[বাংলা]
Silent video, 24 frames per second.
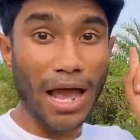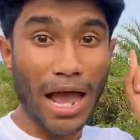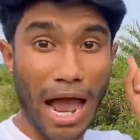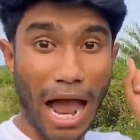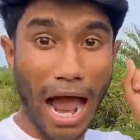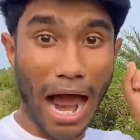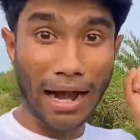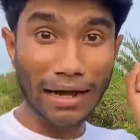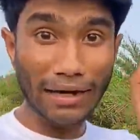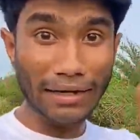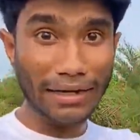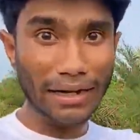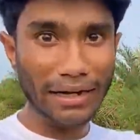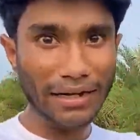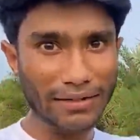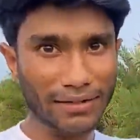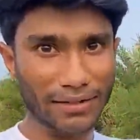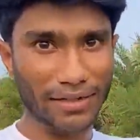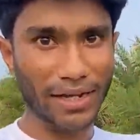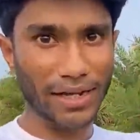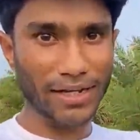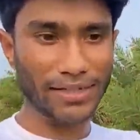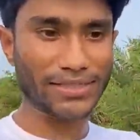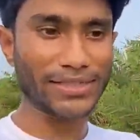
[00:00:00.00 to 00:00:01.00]
হান্ড্রেড
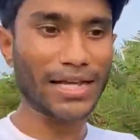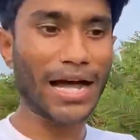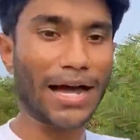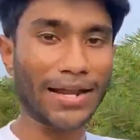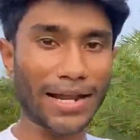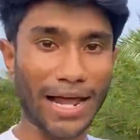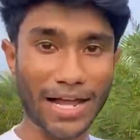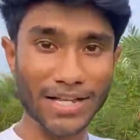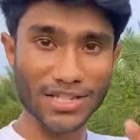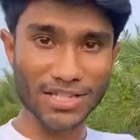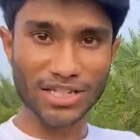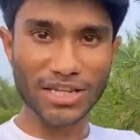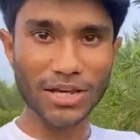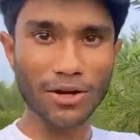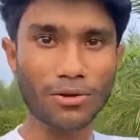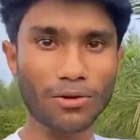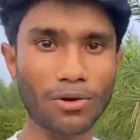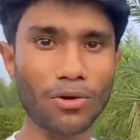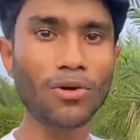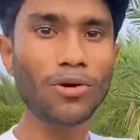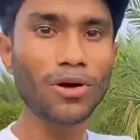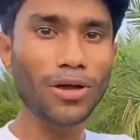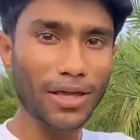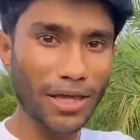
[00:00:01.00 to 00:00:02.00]
ডেজ আর আজকে
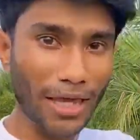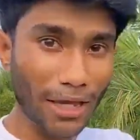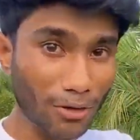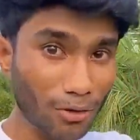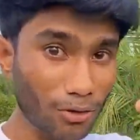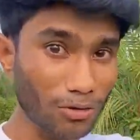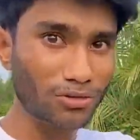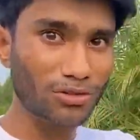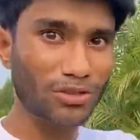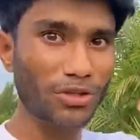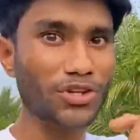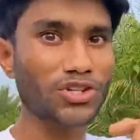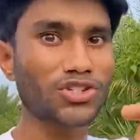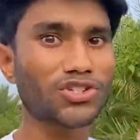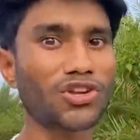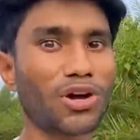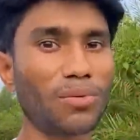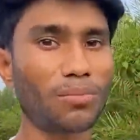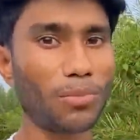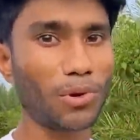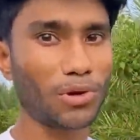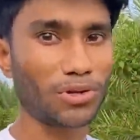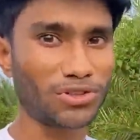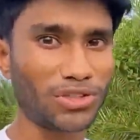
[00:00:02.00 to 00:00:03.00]
হলো একত্রিশ
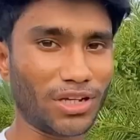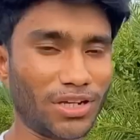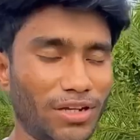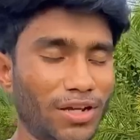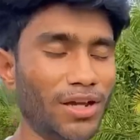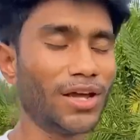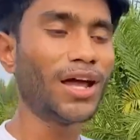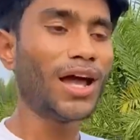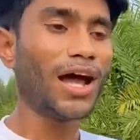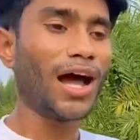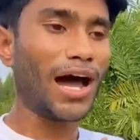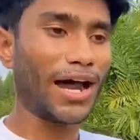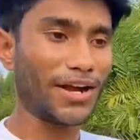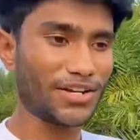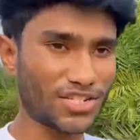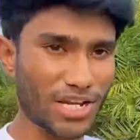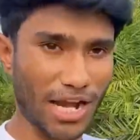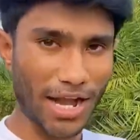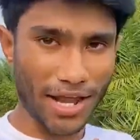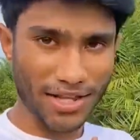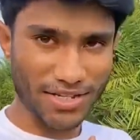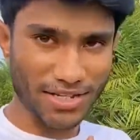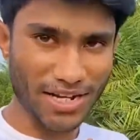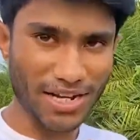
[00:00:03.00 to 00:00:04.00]
নম্বর দিন আর
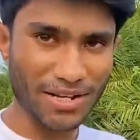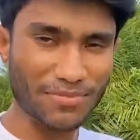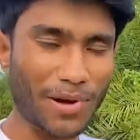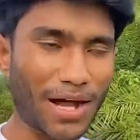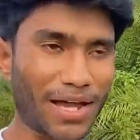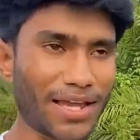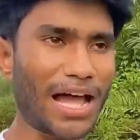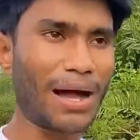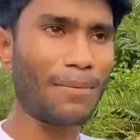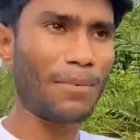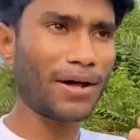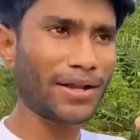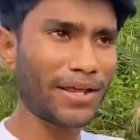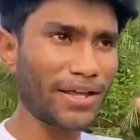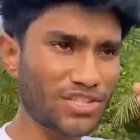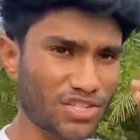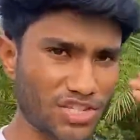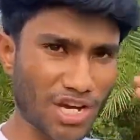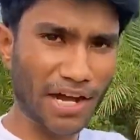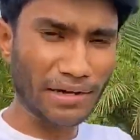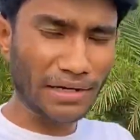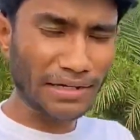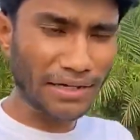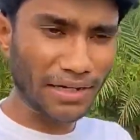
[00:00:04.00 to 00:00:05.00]
যারা যারাই ভাই আমার এই
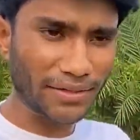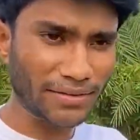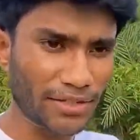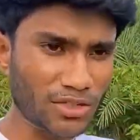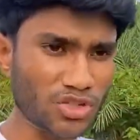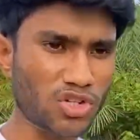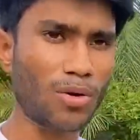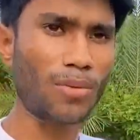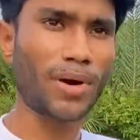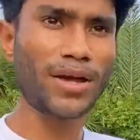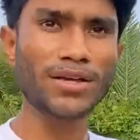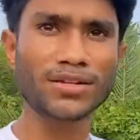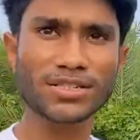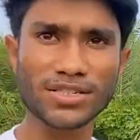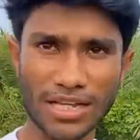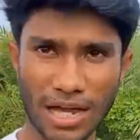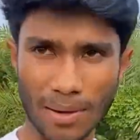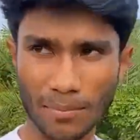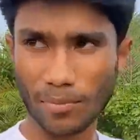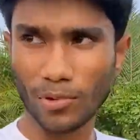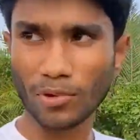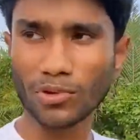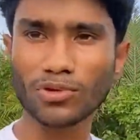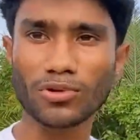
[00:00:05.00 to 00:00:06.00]
জার্নিটাতে সবাই
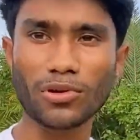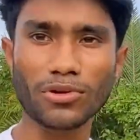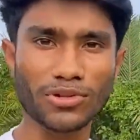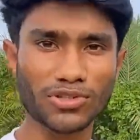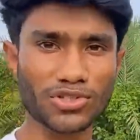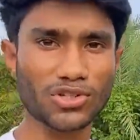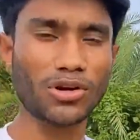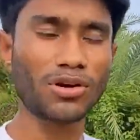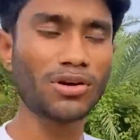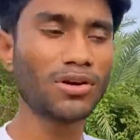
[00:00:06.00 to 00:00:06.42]
সাপোর্ট করছ